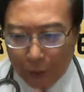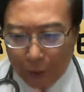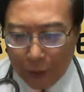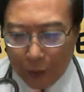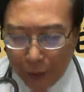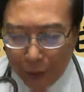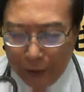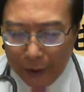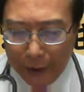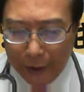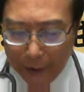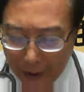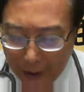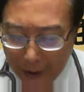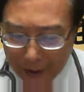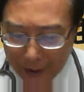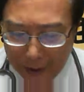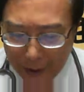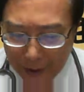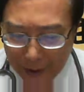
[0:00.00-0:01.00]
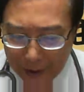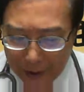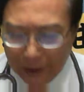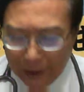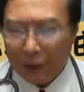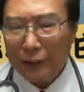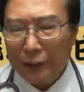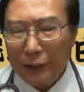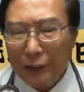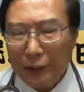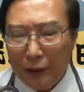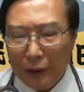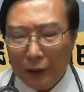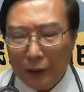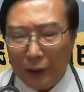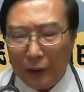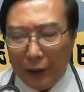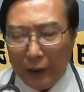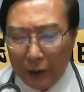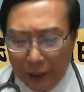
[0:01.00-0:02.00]
乎遐拿牙的人，
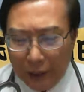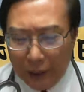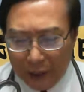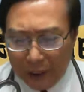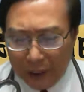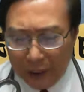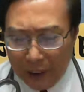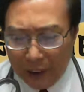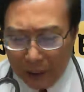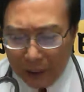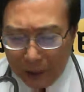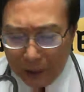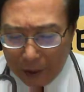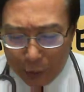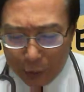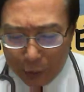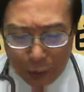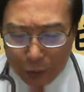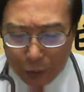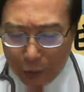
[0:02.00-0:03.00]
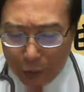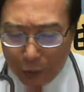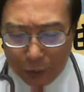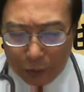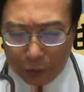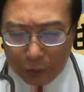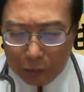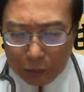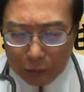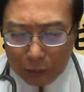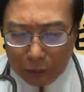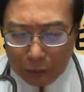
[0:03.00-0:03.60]
遐拿牙的人拢从